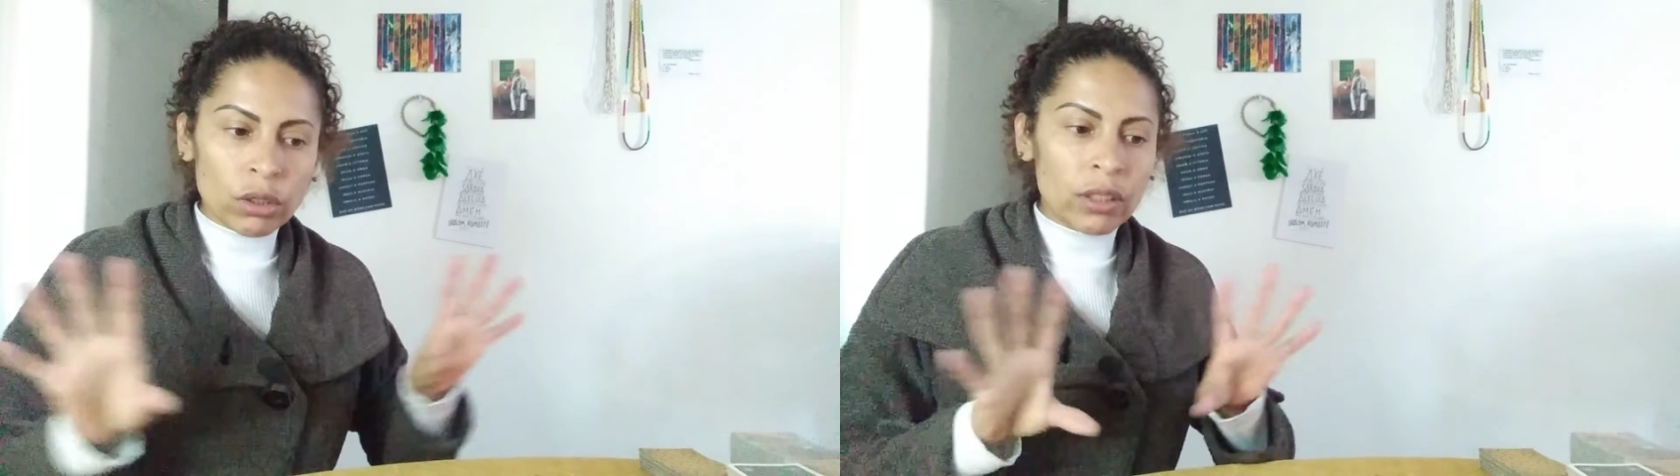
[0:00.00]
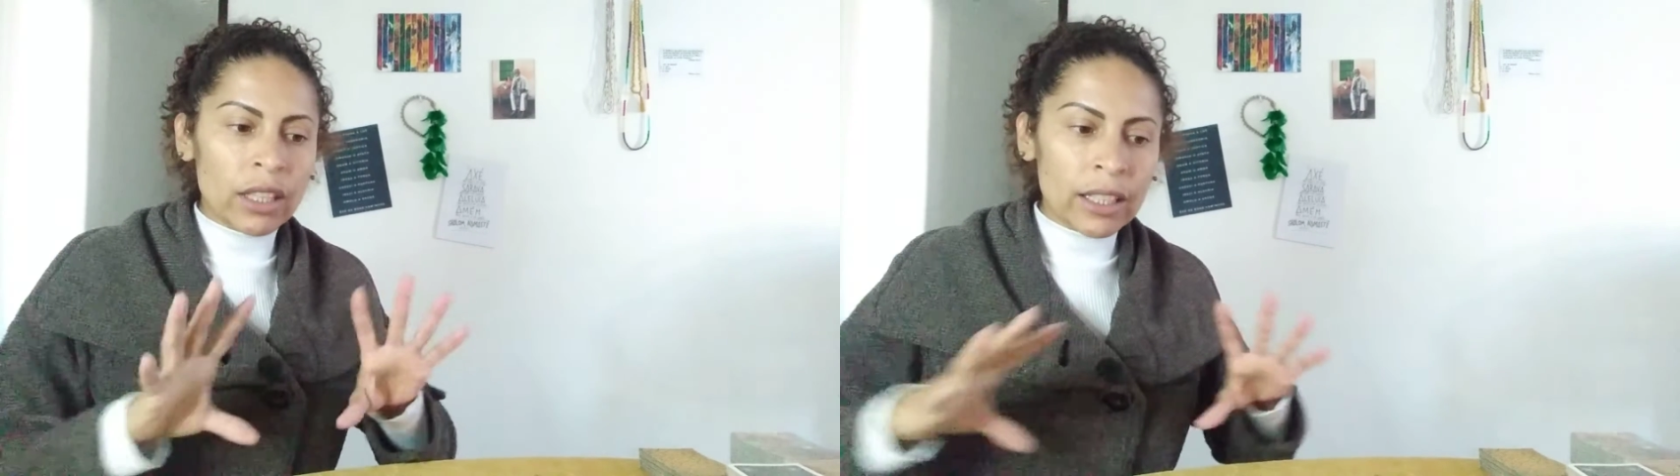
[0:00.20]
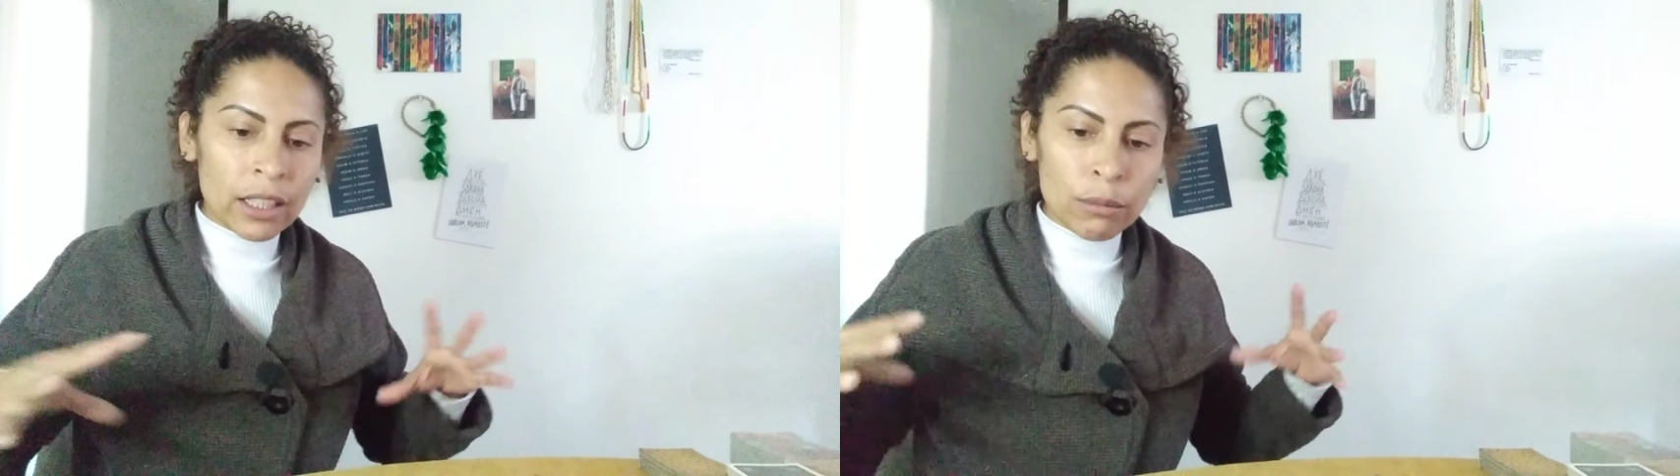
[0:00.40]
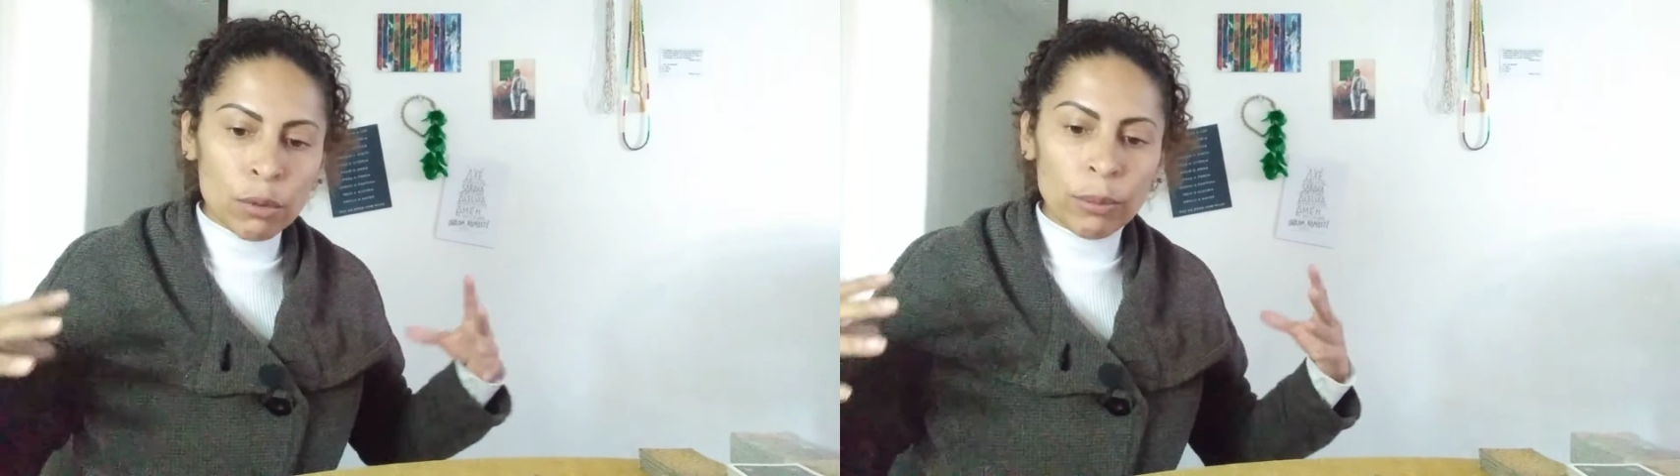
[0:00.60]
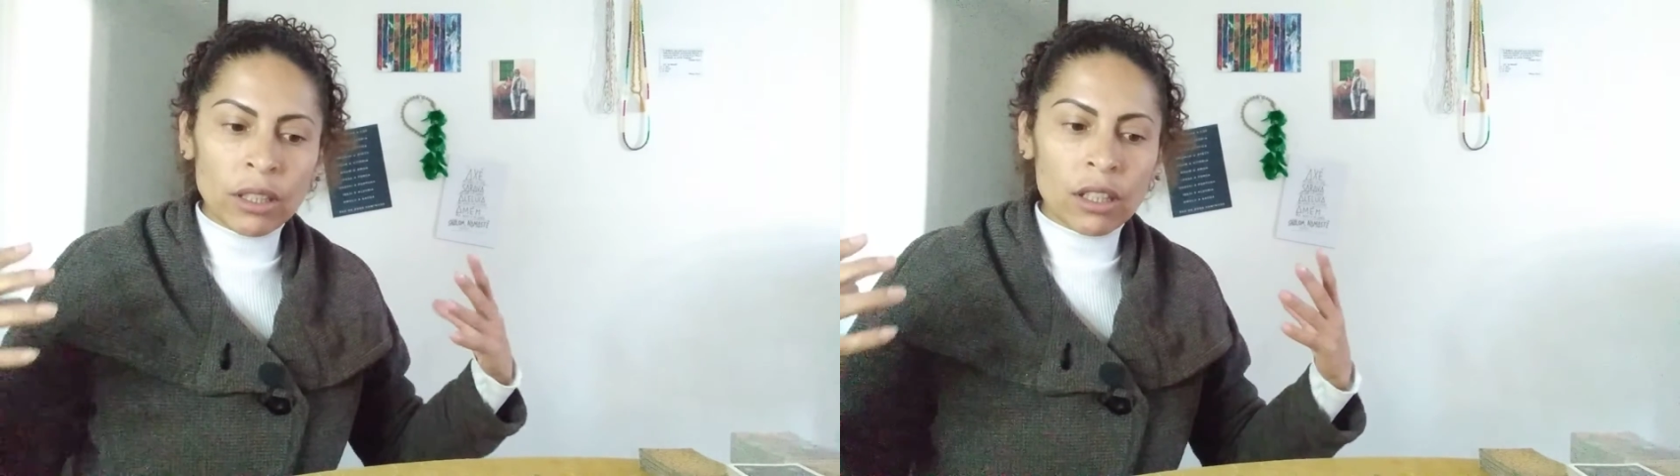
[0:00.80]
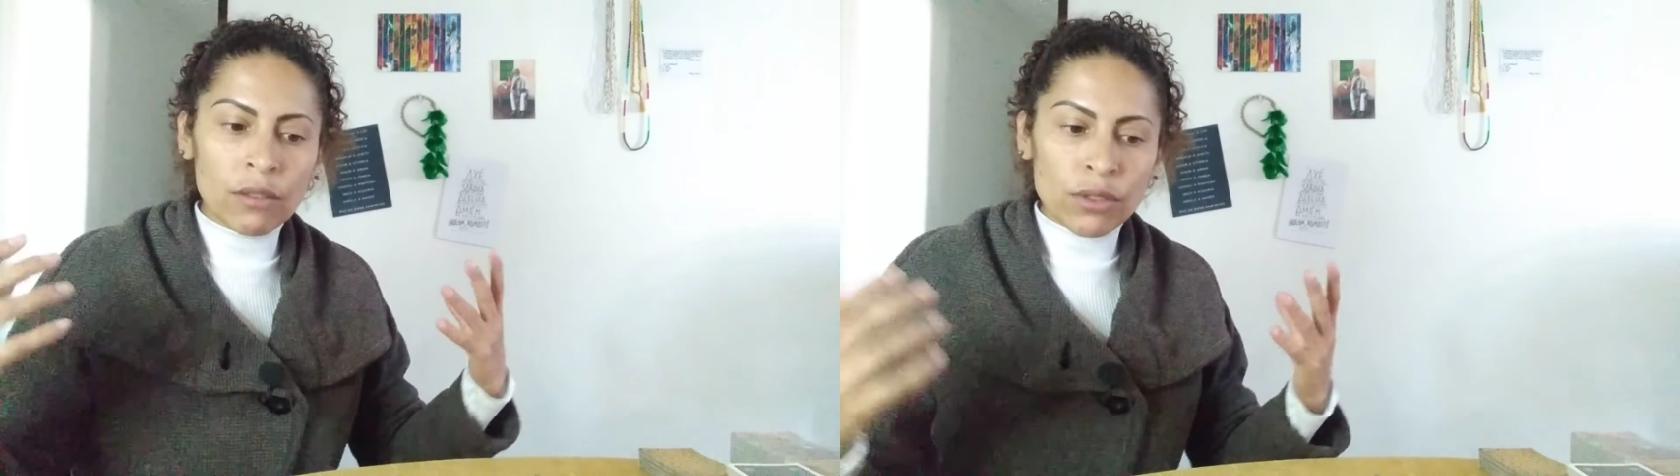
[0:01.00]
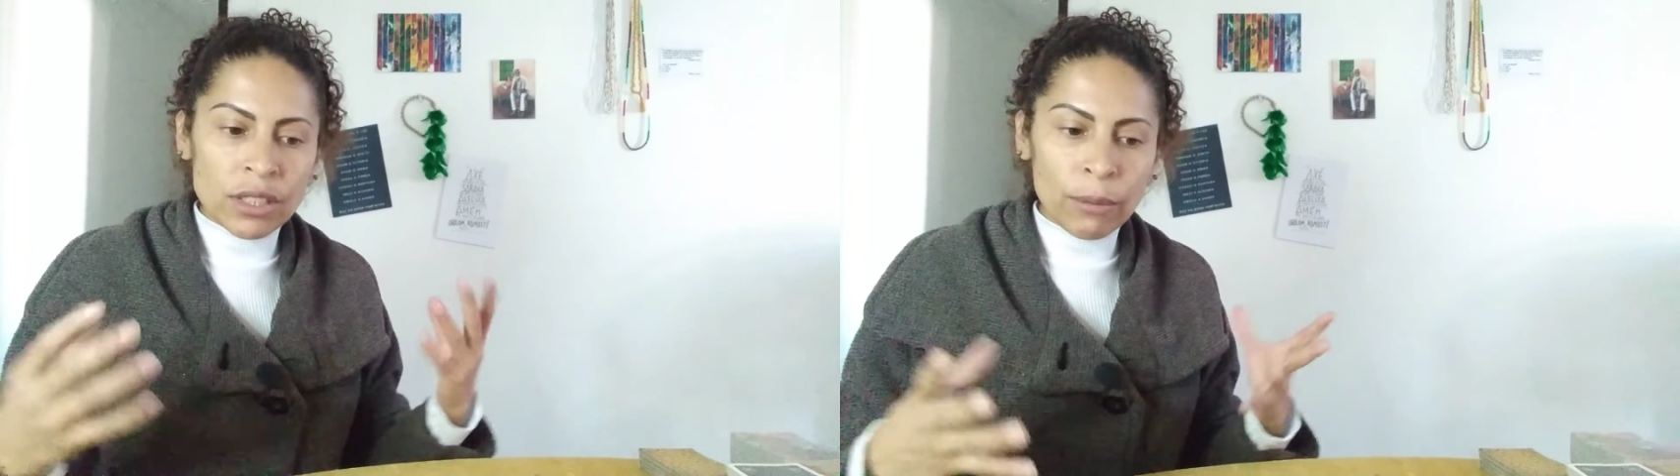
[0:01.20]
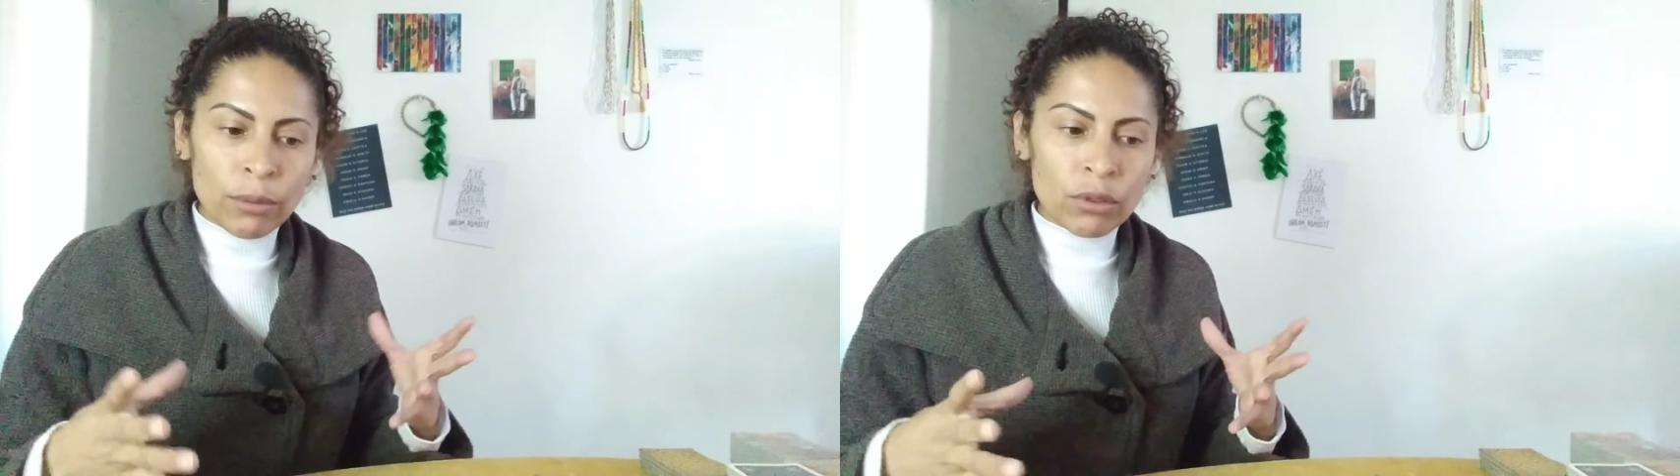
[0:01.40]
então ele é aquele momento em que você
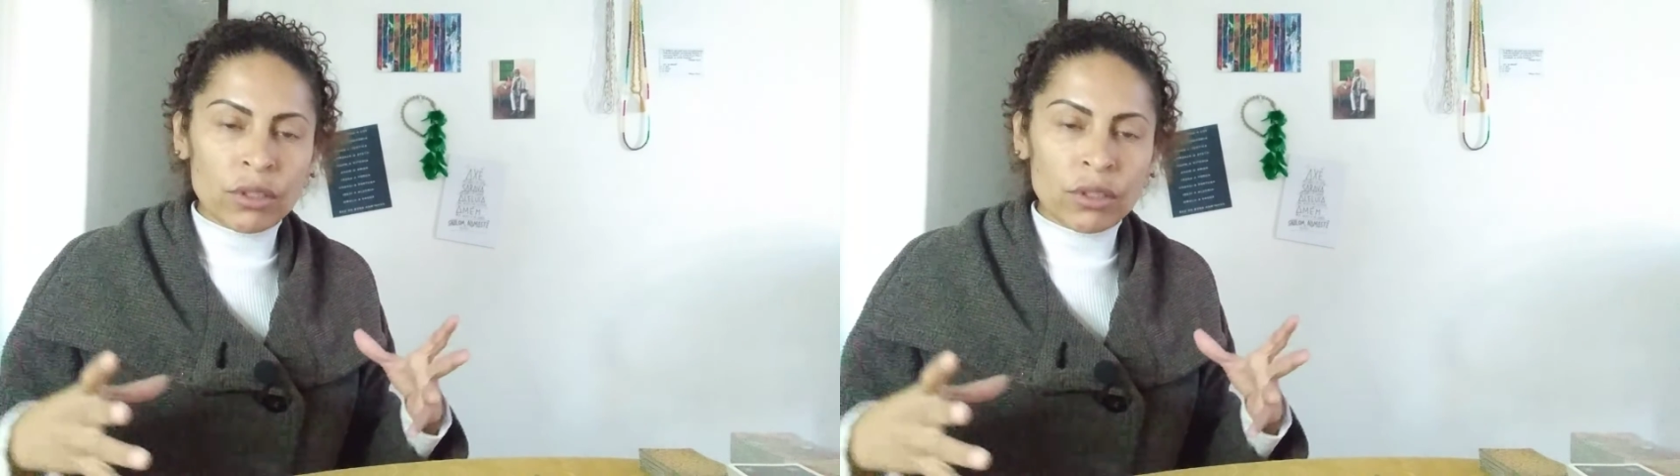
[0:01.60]
sabe